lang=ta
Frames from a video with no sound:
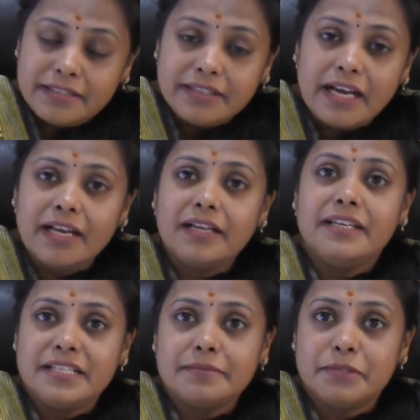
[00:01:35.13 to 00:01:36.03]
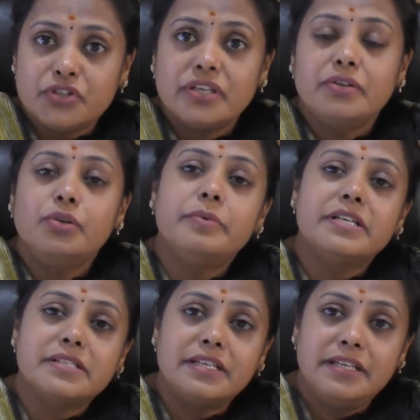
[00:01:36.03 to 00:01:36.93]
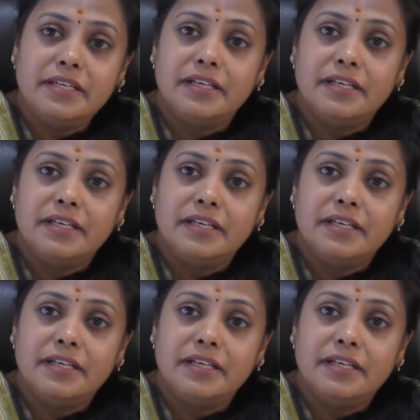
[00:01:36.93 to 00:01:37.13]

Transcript: இதனால ஈஸ்ட் மிஷிகன் யூனிவர்சிட்டி